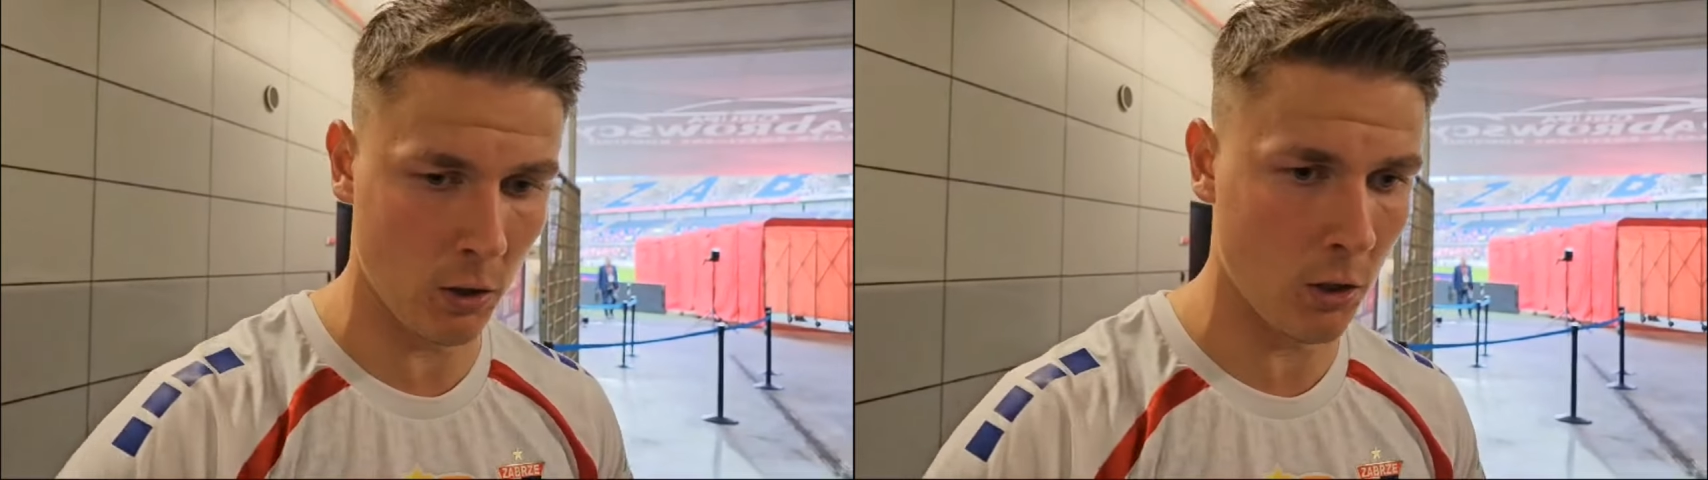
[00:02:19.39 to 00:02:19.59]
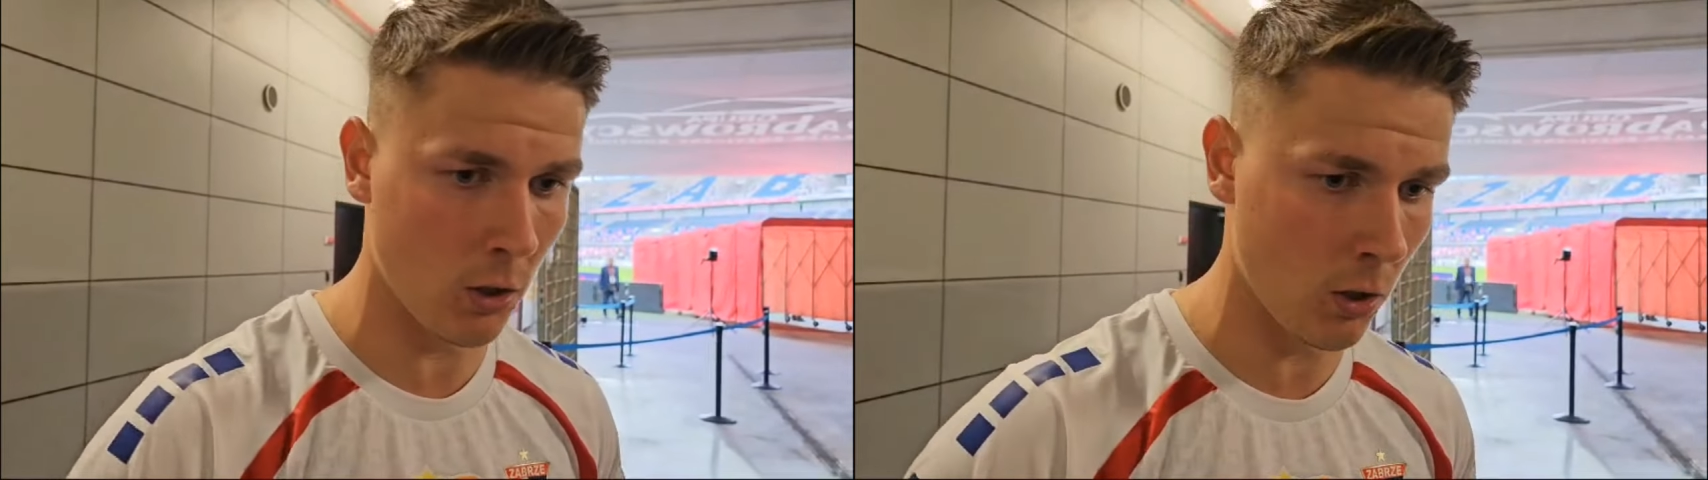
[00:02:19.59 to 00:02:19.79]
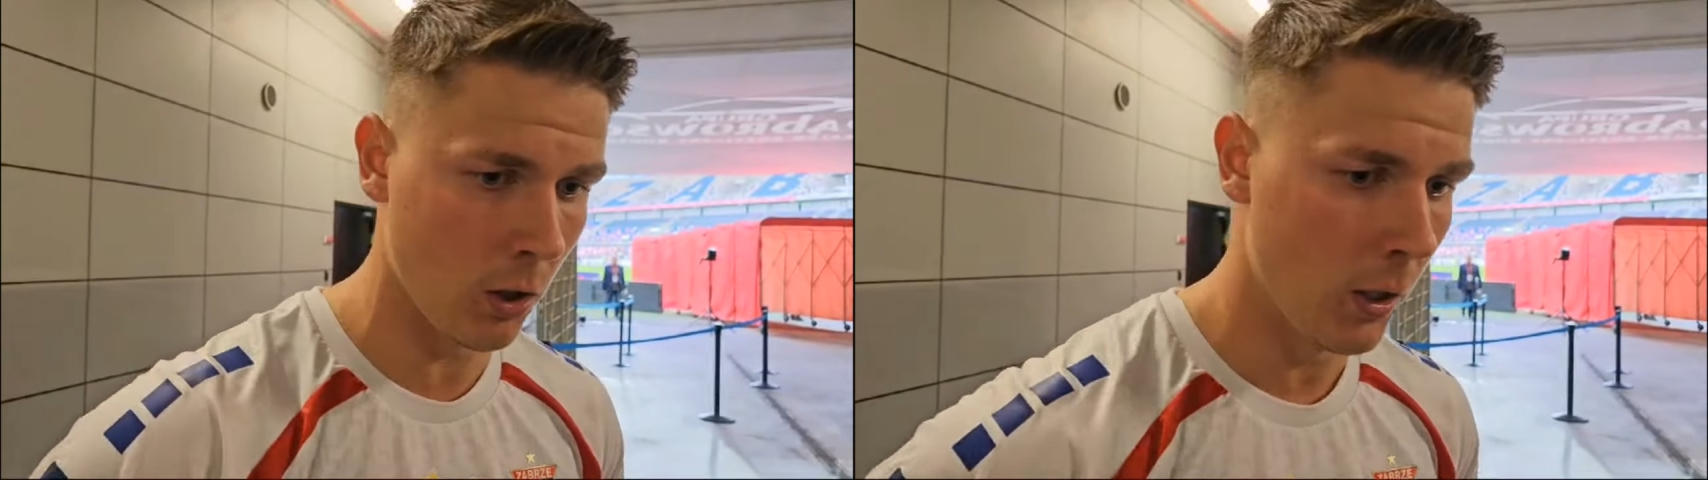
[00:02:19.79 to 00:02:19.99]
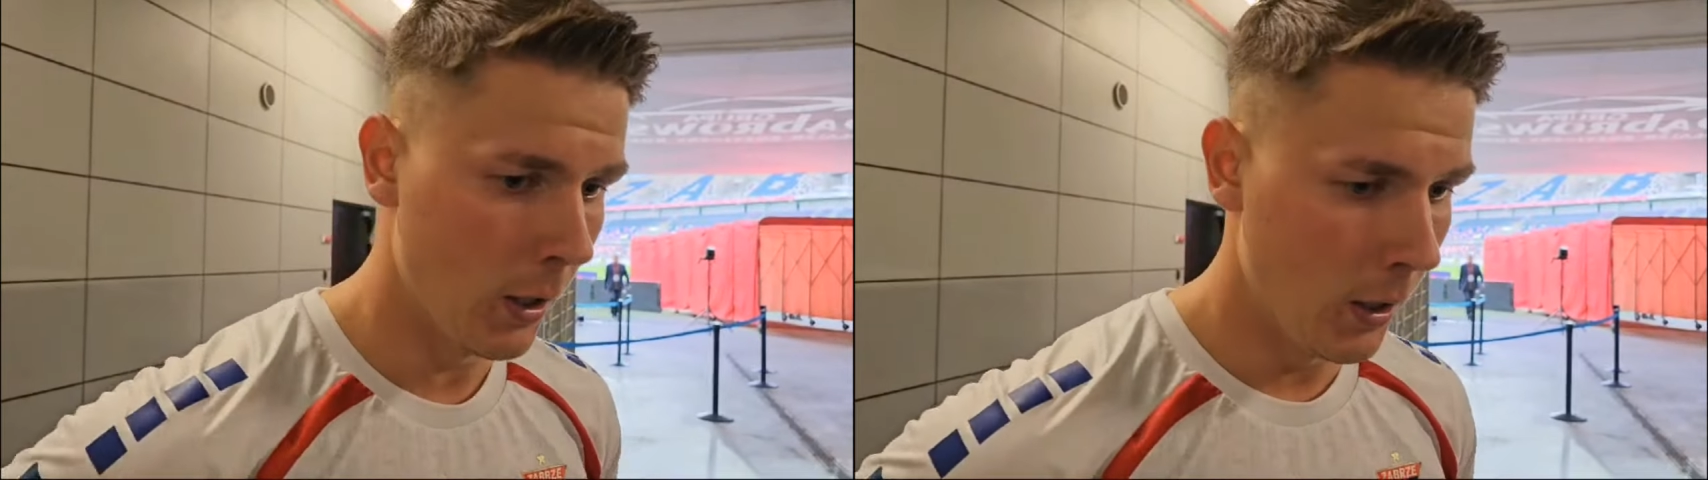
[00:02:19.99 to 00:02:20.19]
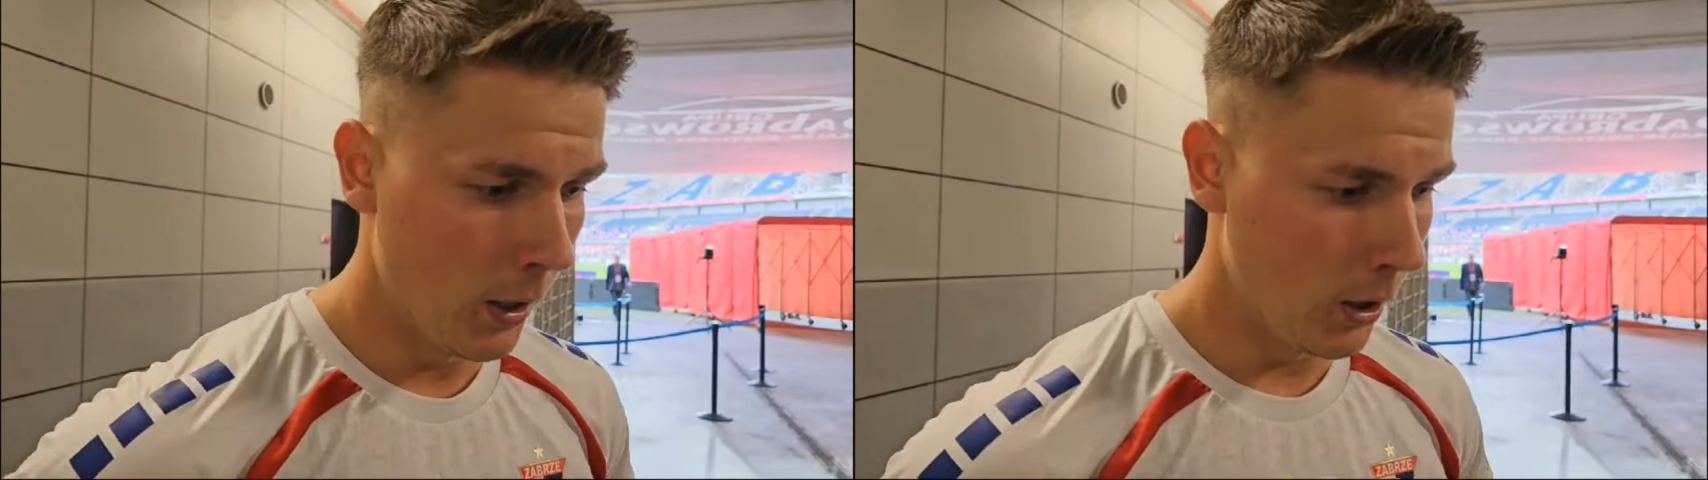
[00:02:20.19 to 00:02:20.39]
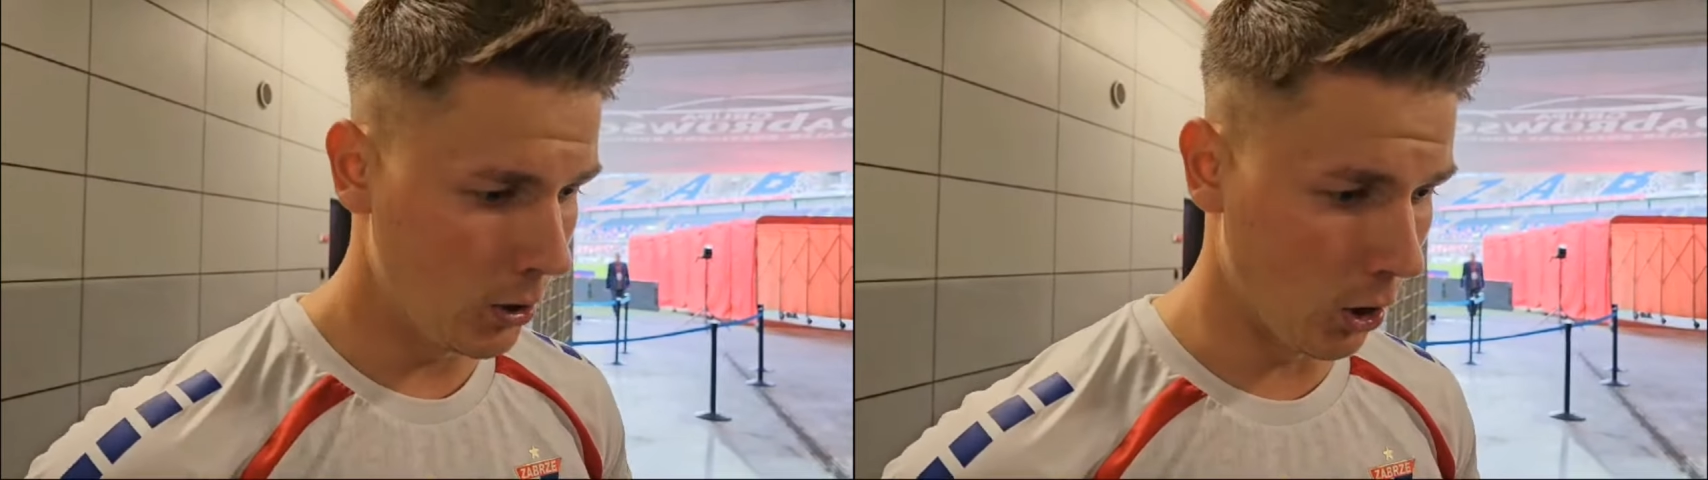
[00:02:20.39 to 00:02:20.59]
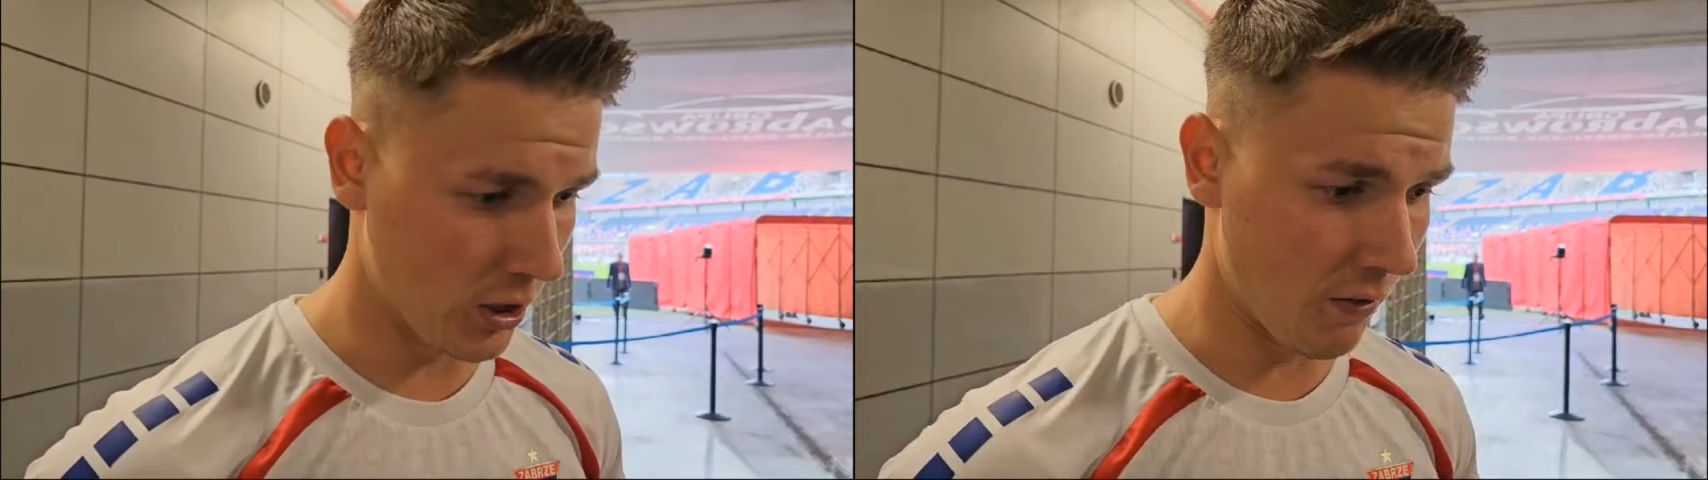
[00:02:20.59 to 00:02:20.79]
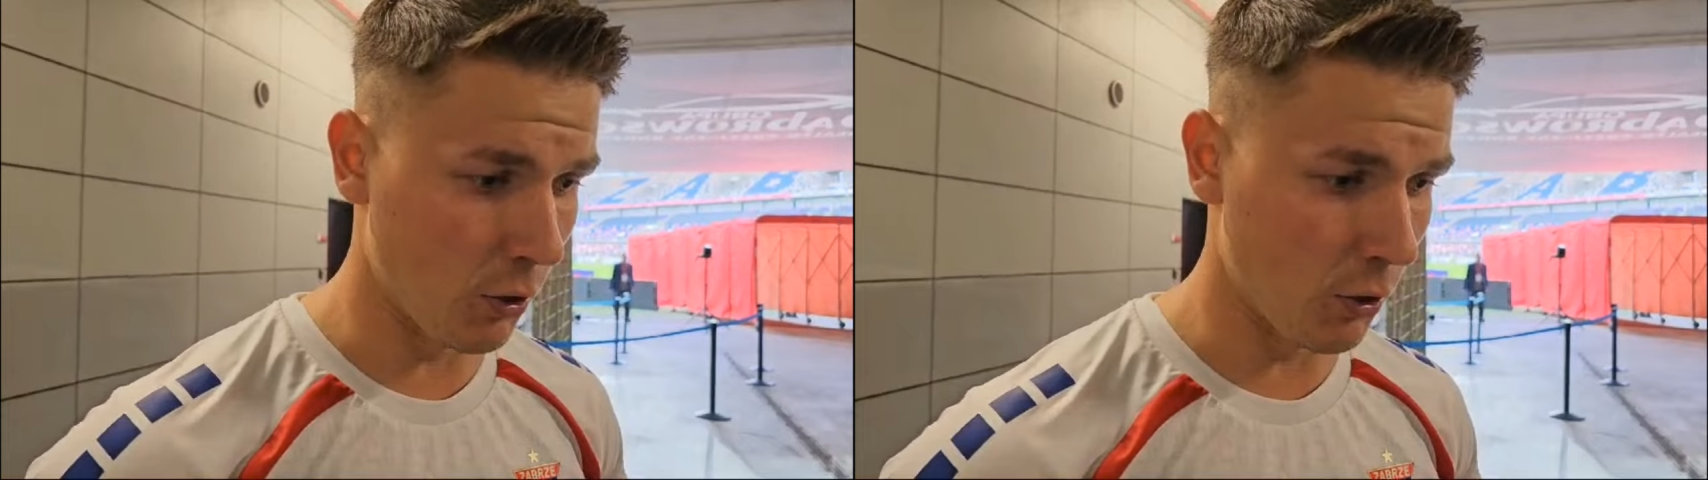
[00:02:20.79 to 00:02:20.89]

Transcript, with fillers: do do